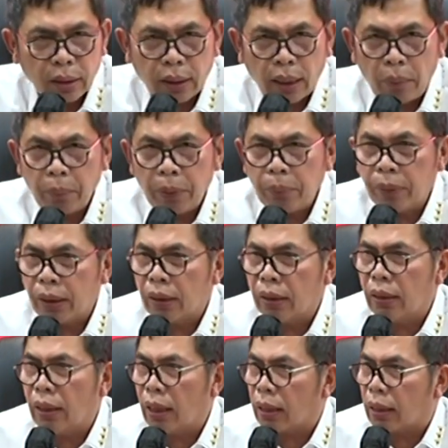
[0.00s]
kami
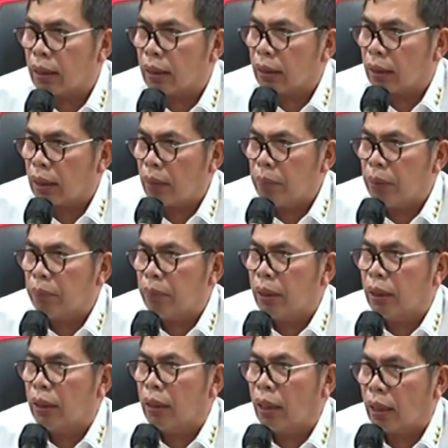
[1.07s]
mendengar, kami
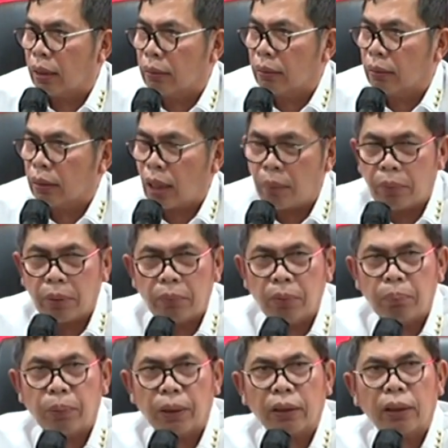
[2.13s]
melihat, kami
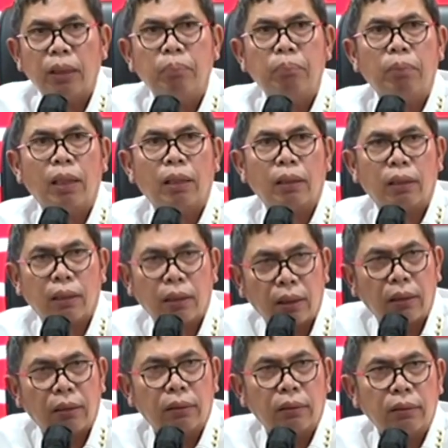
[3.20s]

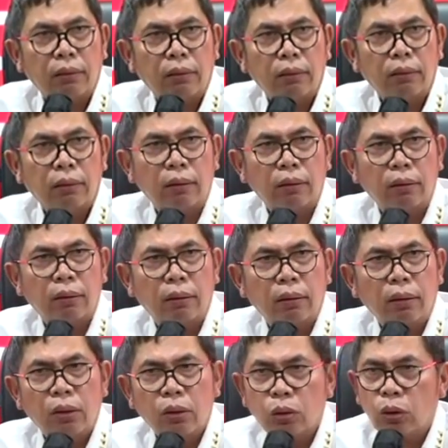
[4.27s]
mempertimbangkan
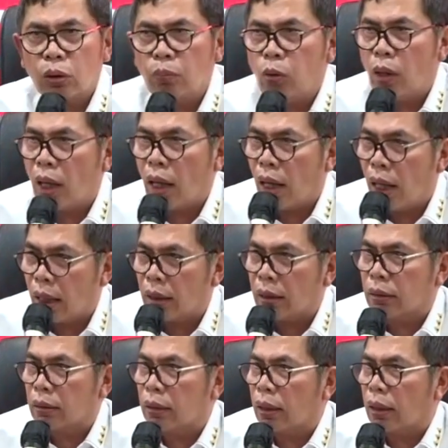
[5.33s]
semua
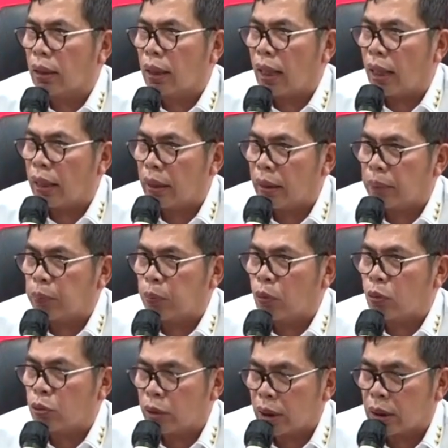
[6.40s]
hal terkait
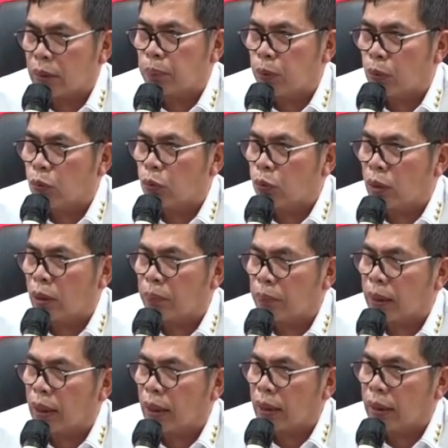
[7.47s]
proses penuntutan
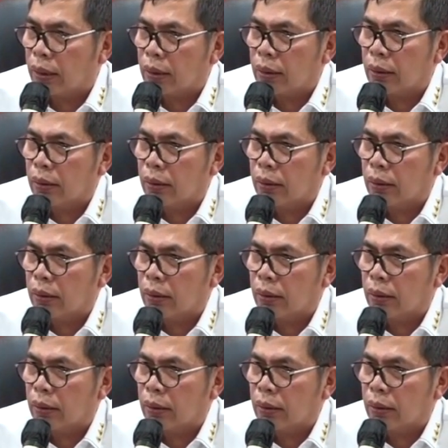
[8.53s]
perkara ini.